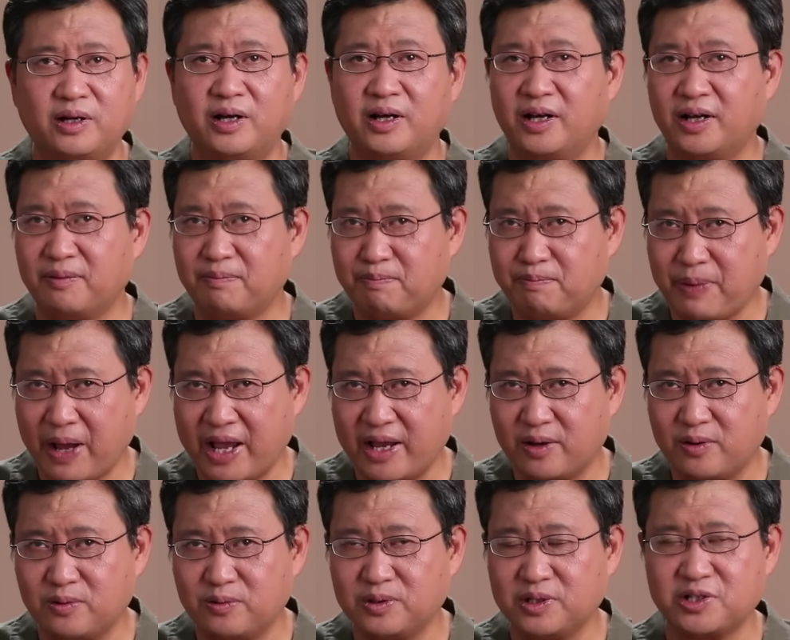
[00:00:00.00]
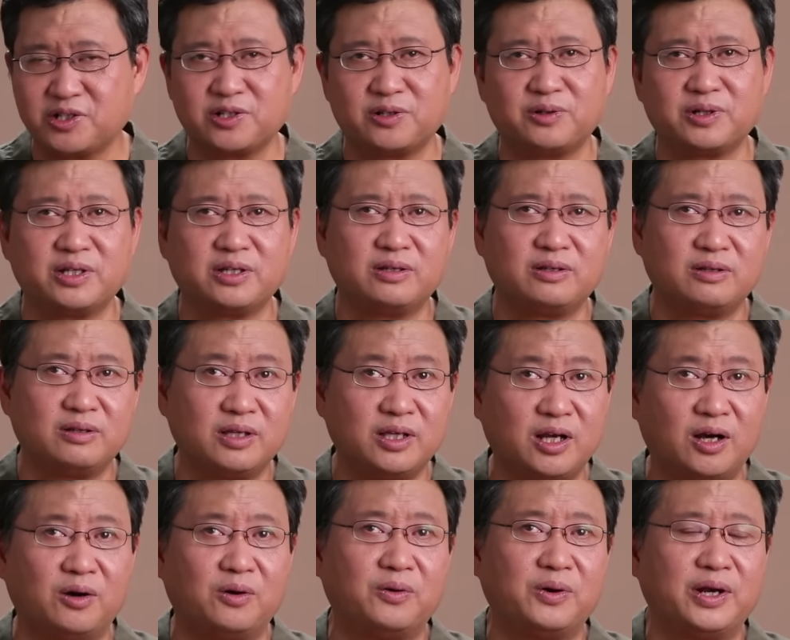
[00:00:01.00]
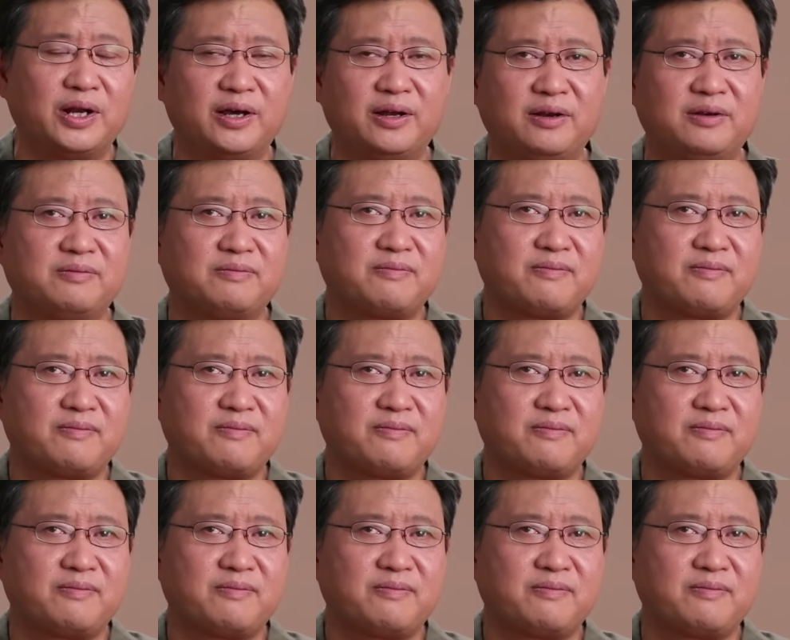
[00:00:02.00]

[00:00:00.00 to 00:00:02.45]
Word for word: 和白宫的手里要回来